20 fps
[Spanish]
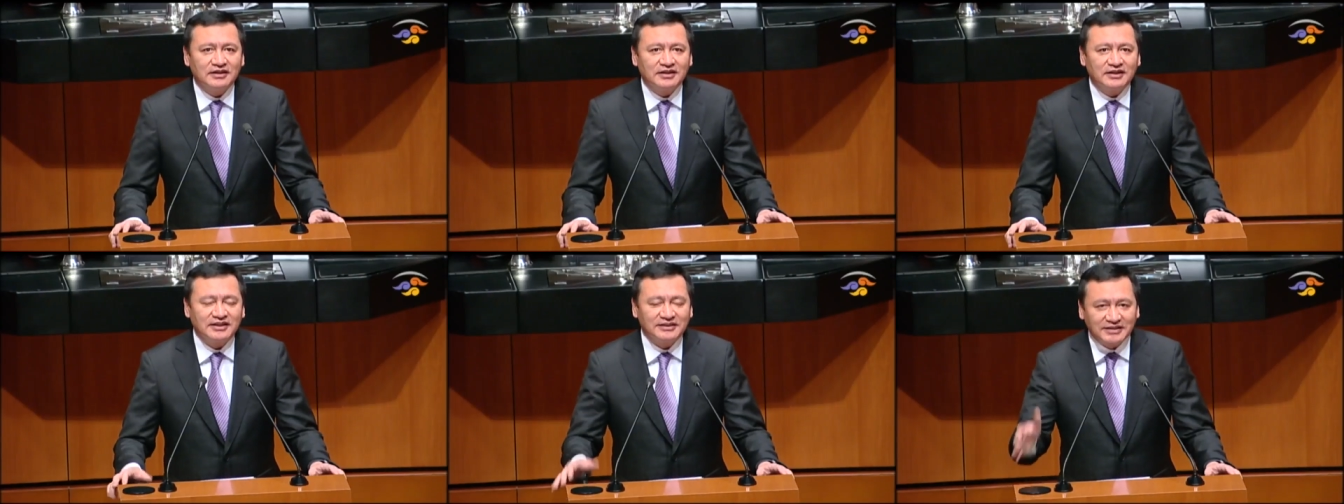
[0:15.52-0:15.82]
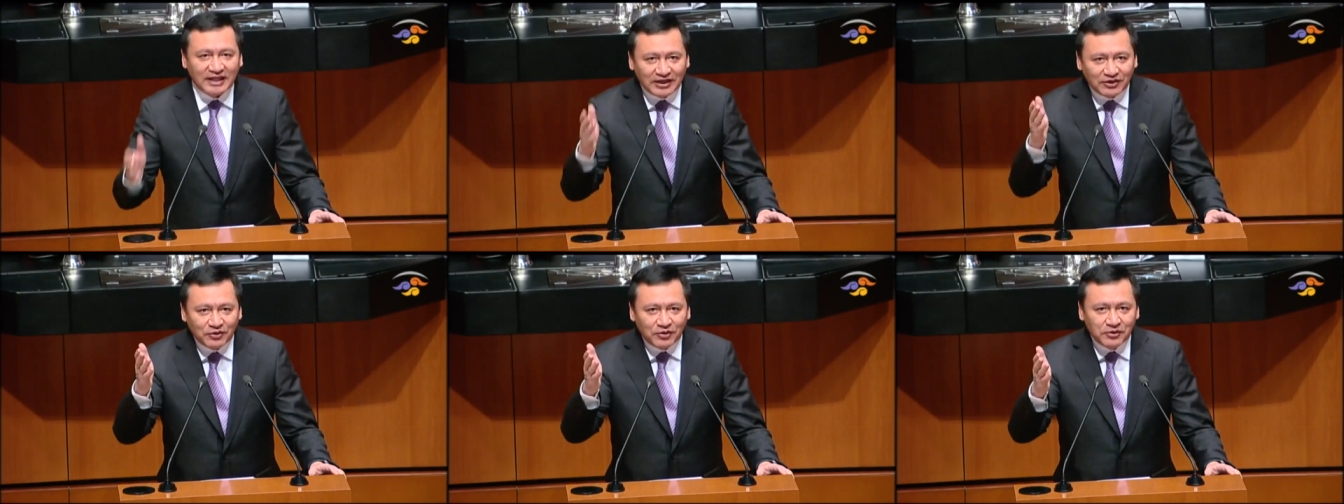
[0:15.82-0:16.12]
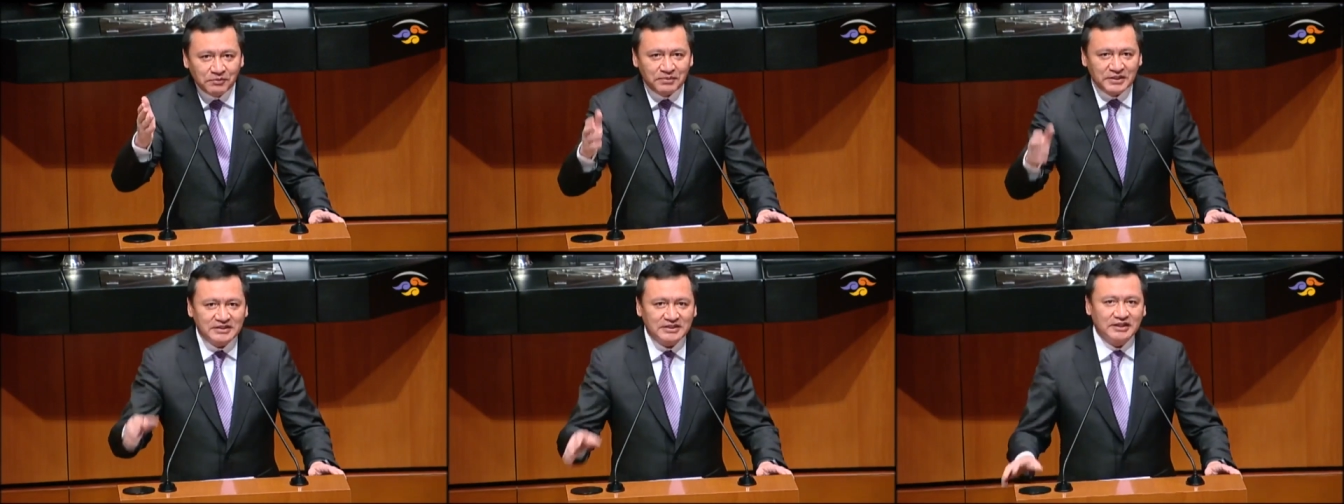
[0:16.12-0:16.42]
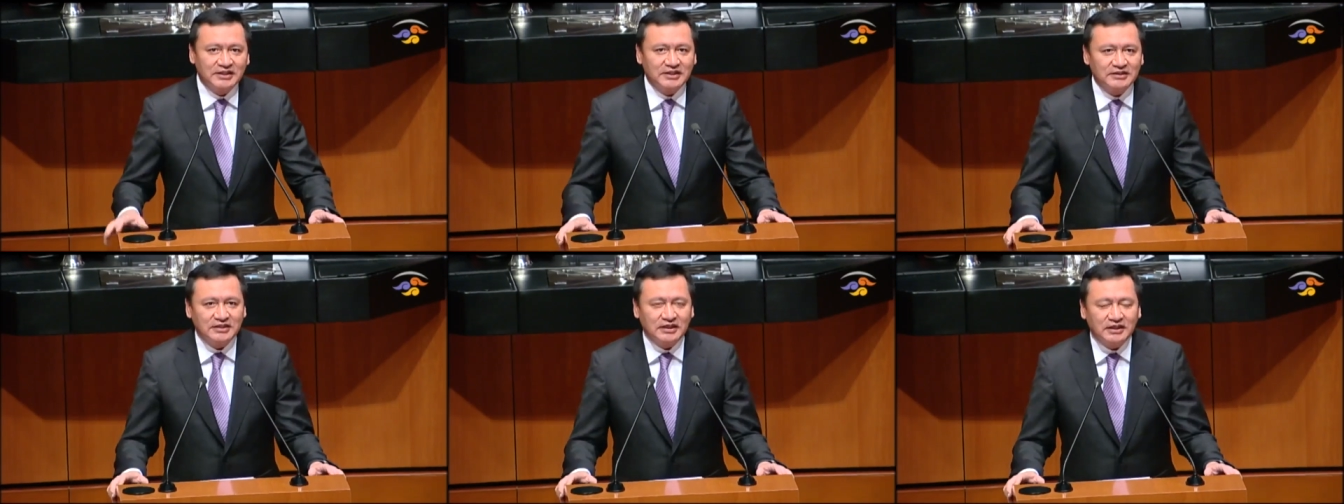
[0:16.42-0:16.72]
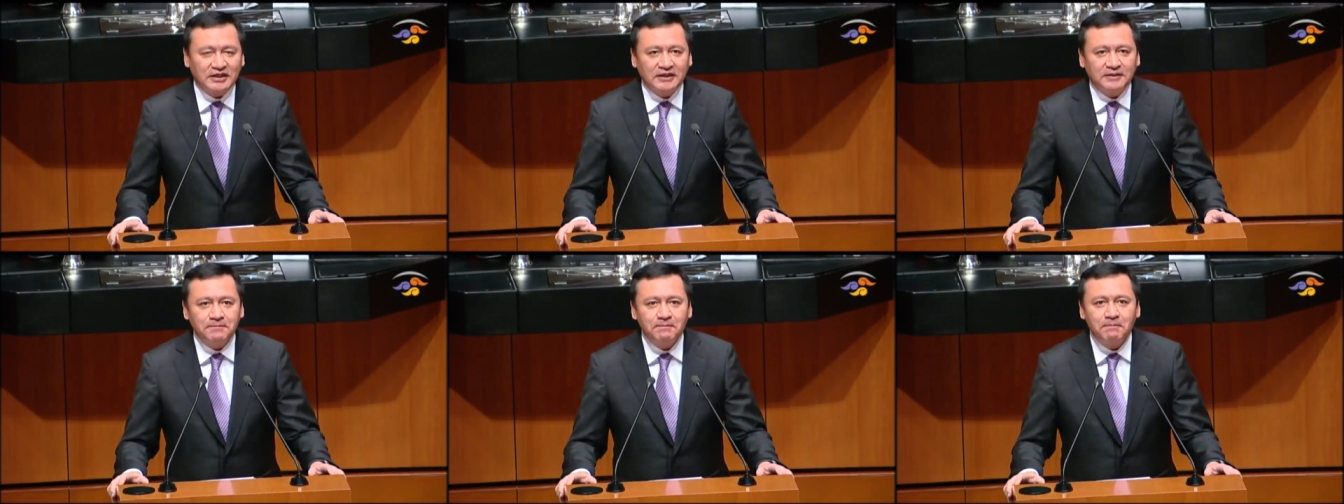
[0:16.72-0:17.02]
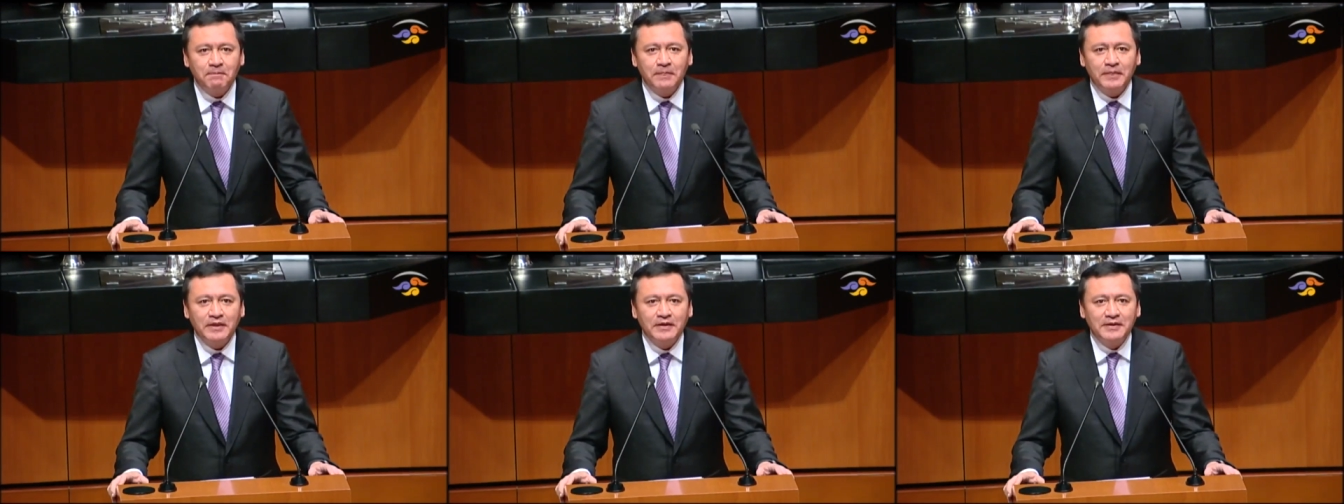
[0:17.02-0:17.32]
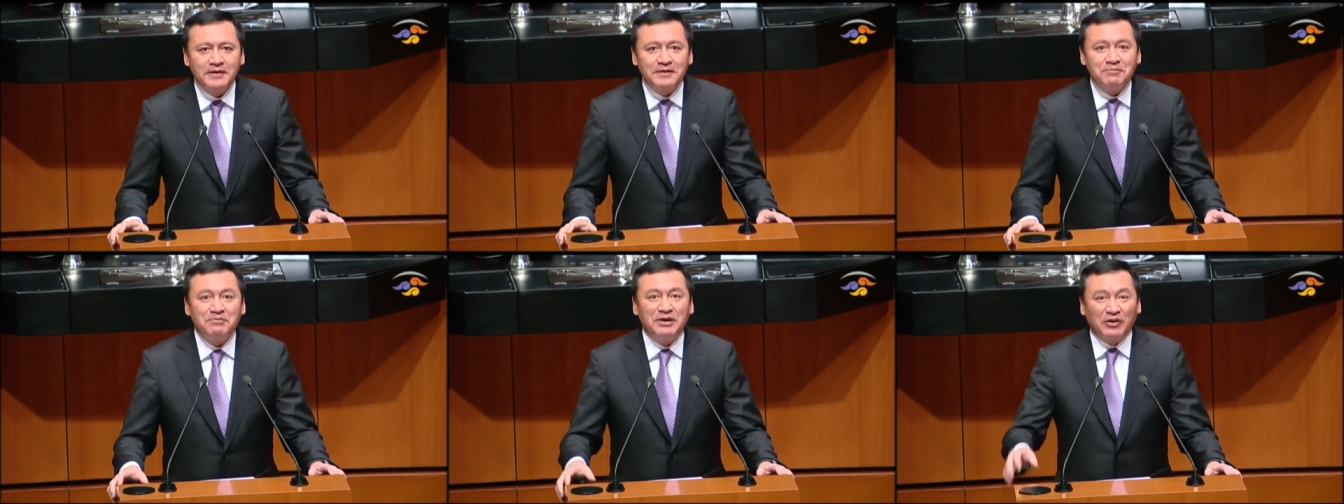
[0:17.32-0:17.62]
que están hoy presentes aquí,
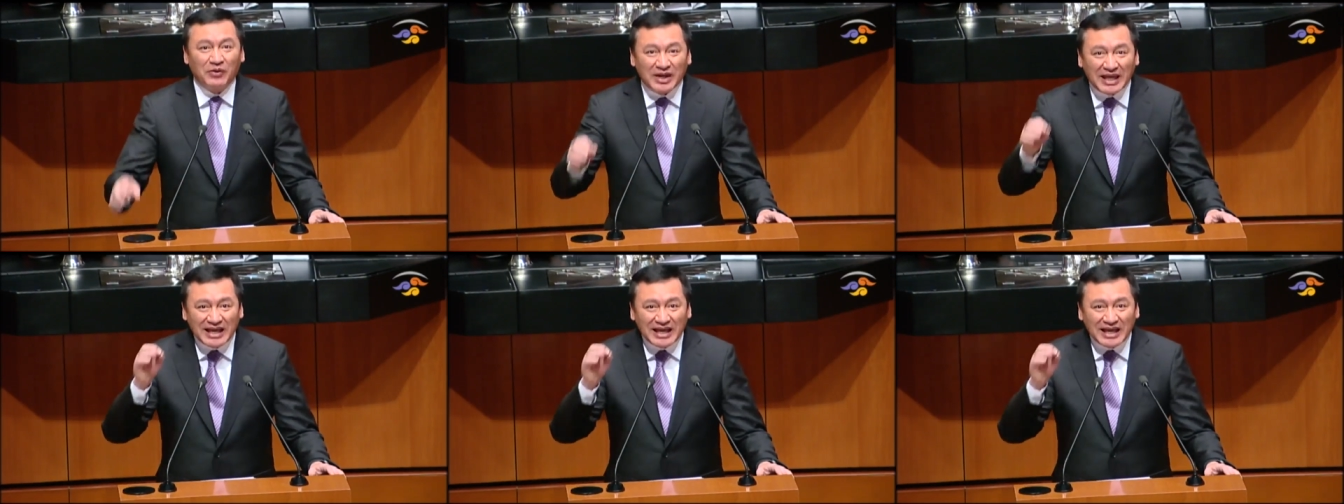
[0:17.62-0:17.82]
pero